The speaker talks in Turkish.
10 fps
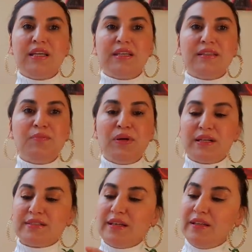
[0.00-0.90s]
ya da
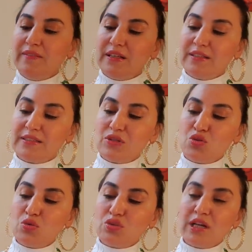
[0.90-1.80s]
parasal evrenizde
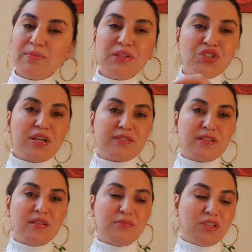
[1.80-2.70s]
çok güzel bir
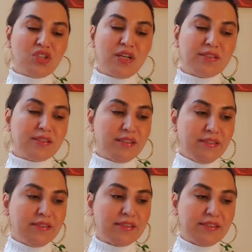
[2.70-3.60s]
şanslan, şans
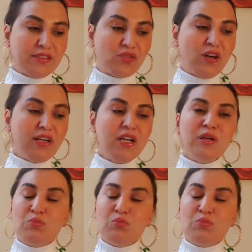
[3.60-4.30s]
yıldızınız var.